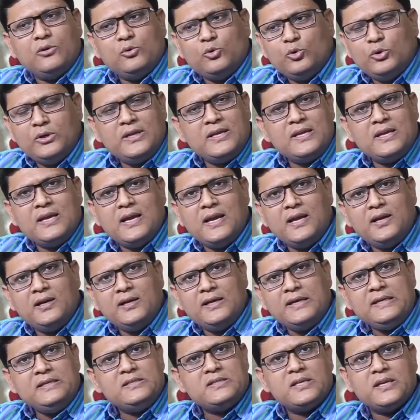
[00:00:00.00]
होल्डिंग हैंड
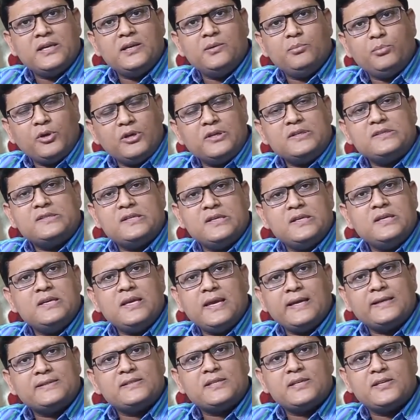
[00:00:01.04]
नहीं चाहिए पॉलिसी
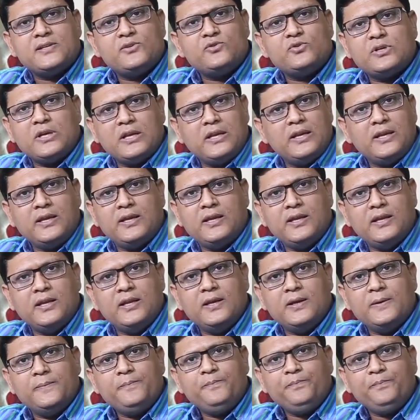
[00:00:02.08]
एग्जीक्यूट करने के लिए